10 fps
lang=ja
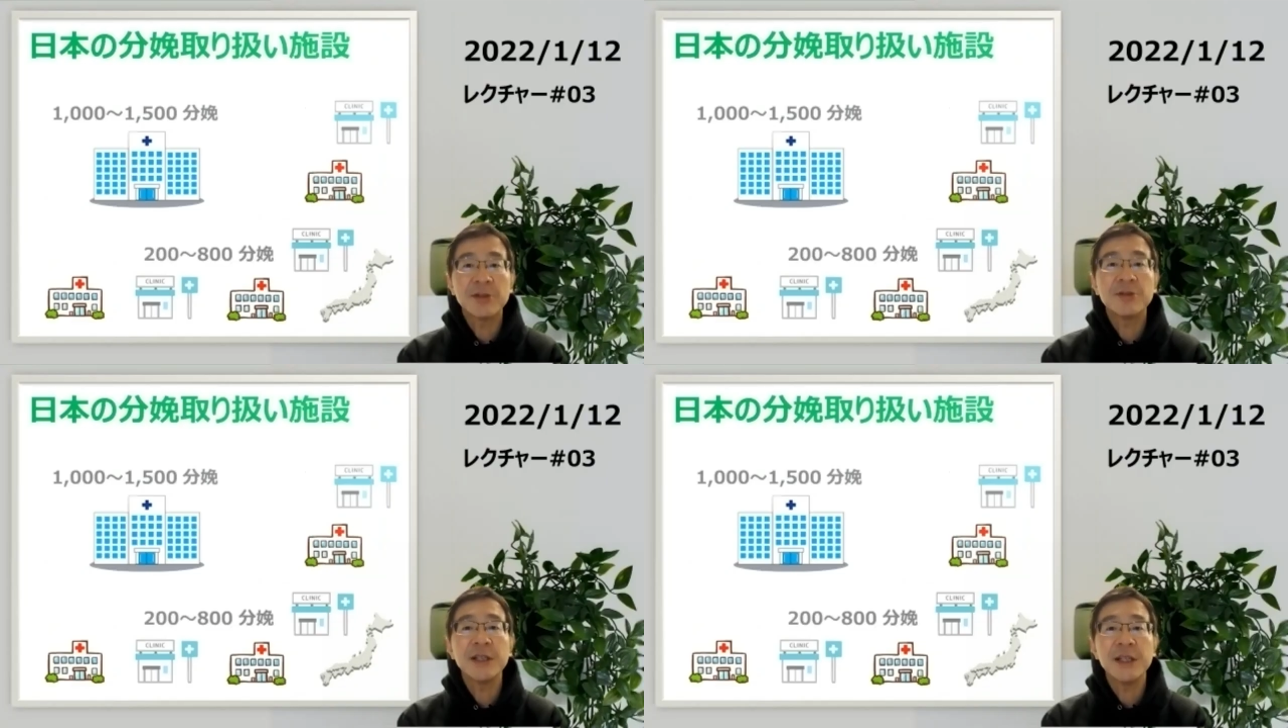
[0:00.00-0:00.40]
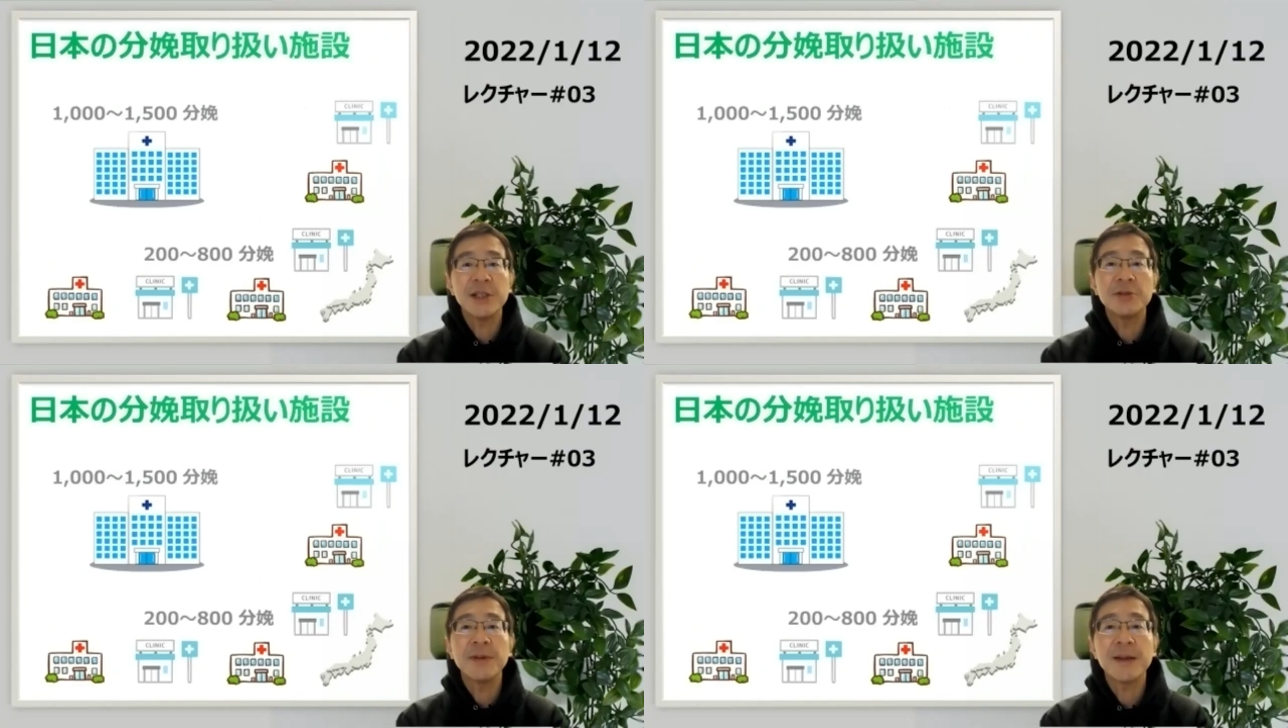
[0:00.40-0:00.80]
あ、
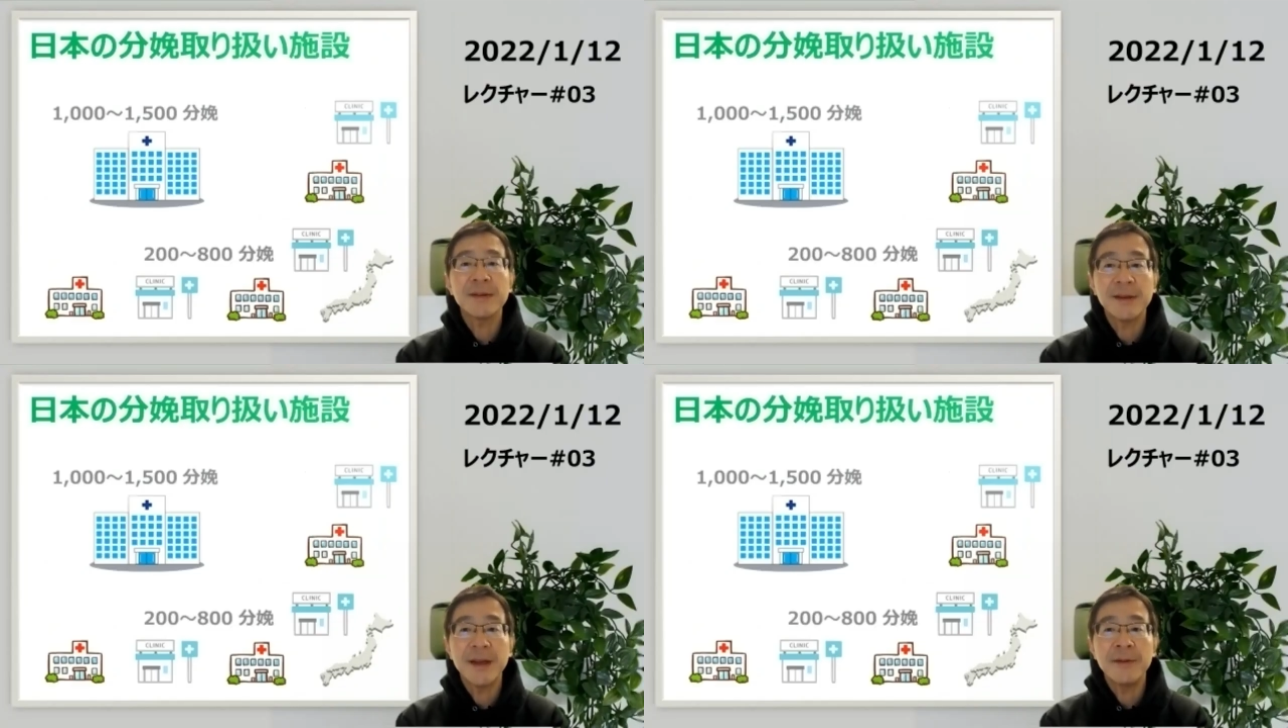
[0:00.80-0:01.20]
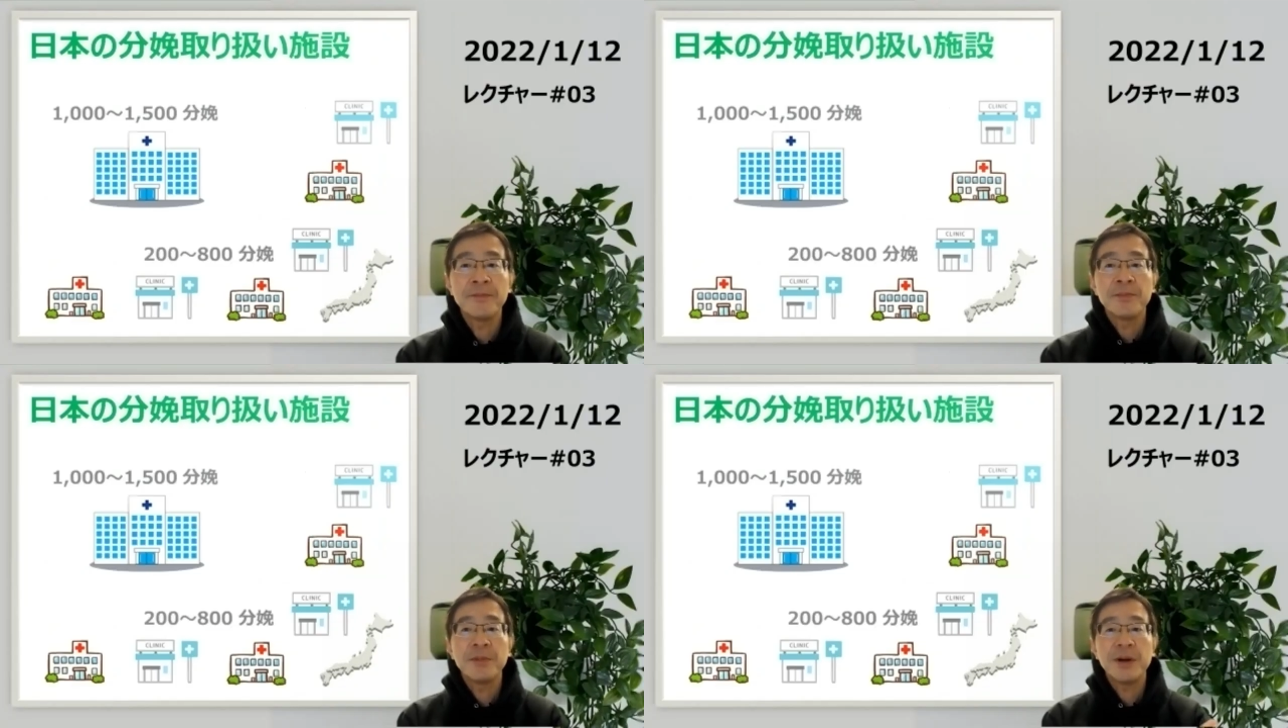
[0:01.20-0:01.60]
クリニックベースで、
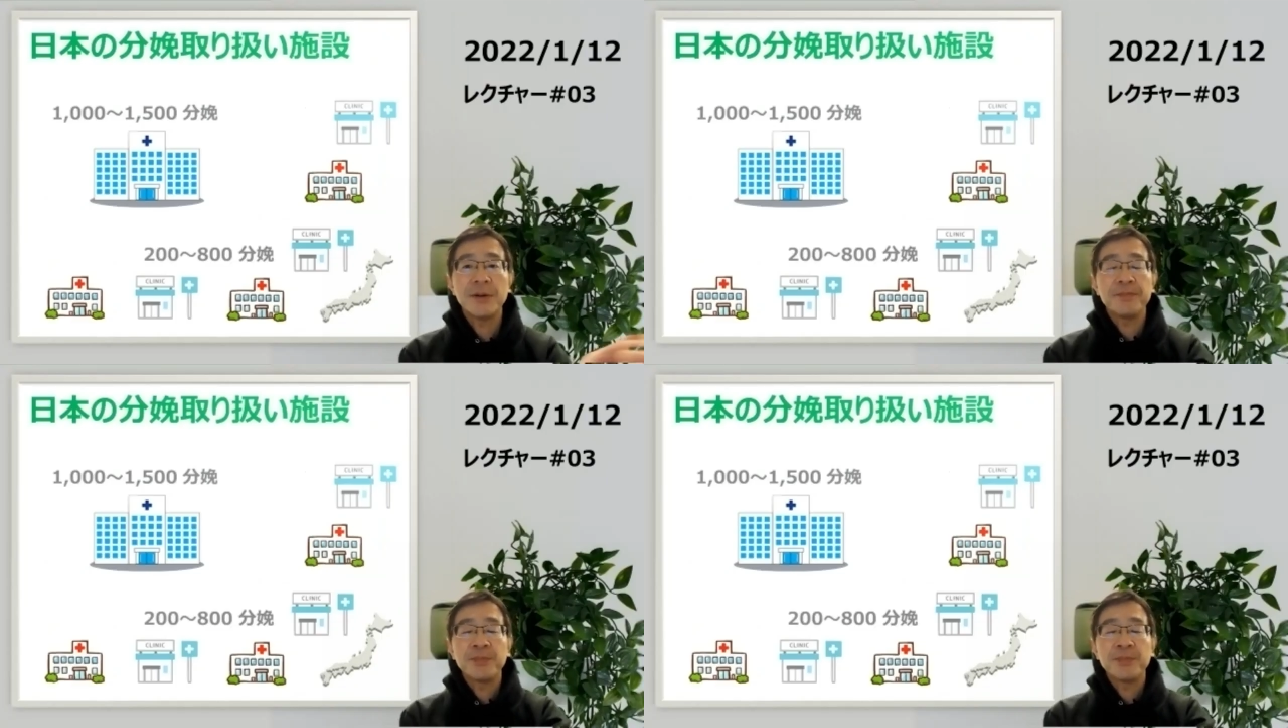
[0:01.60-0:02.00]
まあ、